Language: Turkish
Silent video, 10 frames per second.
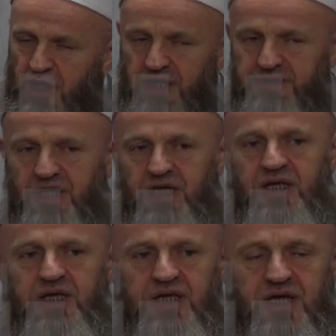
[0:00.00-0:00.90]
hata
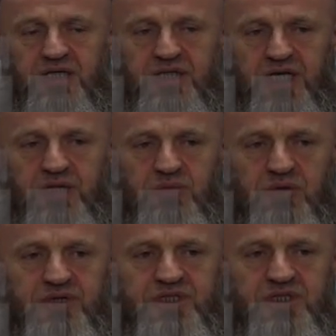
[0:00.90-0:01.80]
ile yargılayan,
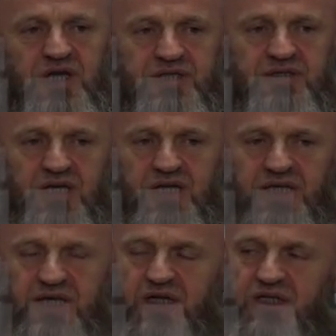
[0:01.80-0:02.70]
babasını hata ile
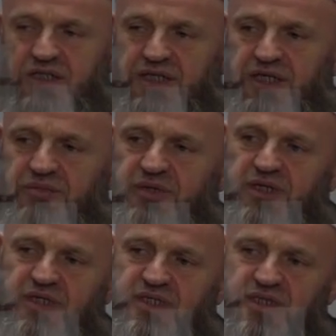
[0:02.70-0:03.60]
yargılayan
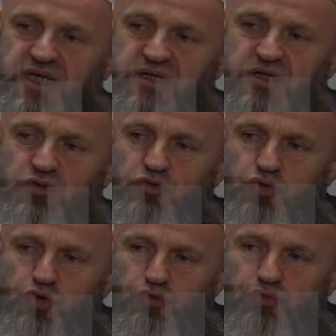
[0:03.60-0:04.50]
bir insan
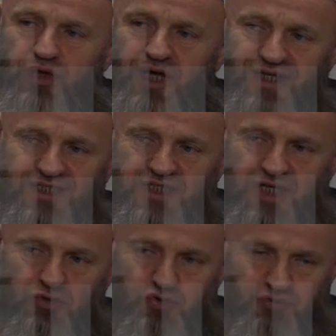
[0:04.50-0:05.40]
konumuna
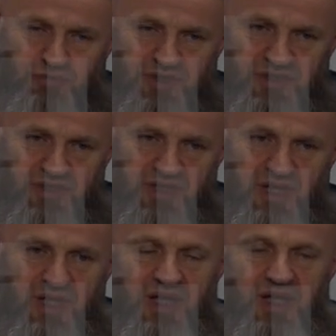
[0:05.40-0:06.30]
asla düşmeyin.
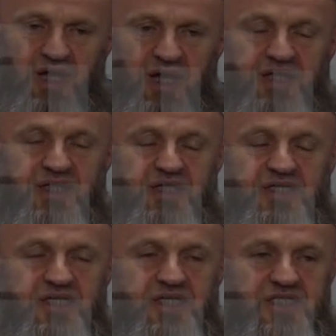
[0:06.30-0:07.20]

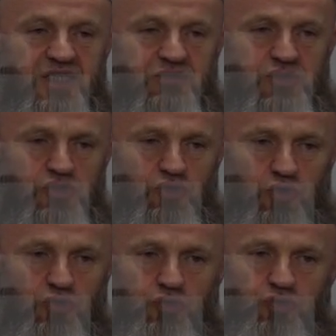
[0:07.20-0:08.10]
Annenizin savcısı
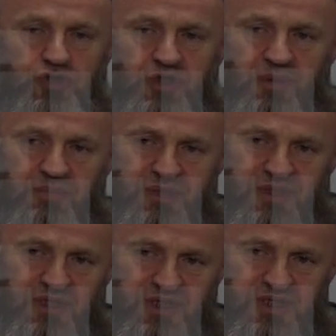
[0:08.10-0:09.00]
olduğunuz zaman
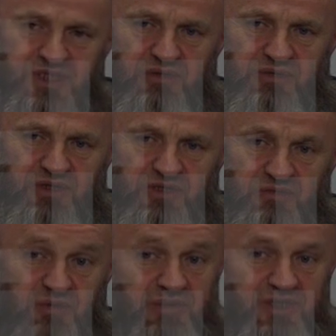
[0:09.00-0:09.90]
bittiğiniz
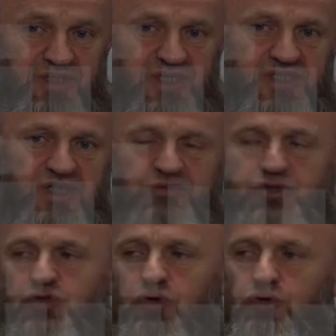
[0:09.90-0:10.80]
zamandır. Babanızın
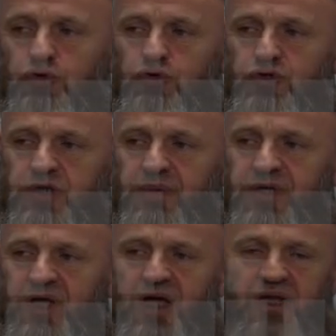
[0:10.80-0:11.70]
savcısı olduğunuz
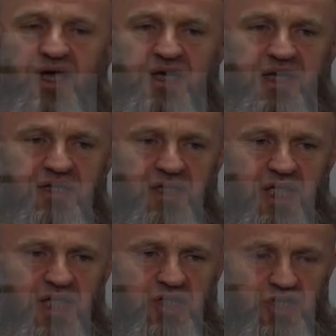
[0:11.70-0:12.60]
zaman ahlaken
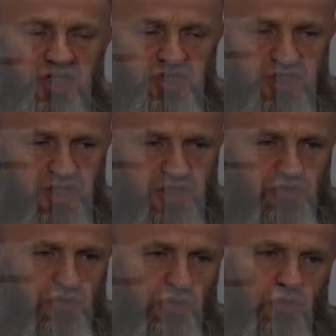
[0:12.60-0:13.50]

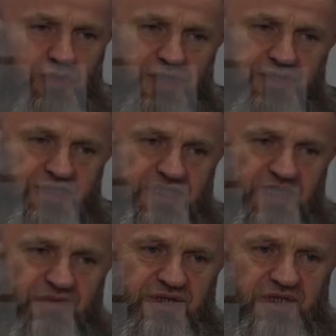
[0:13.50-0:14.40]
dejenerasyona uğradığınız
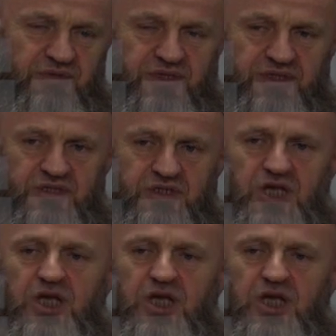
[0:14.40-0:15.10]
zaman demektir.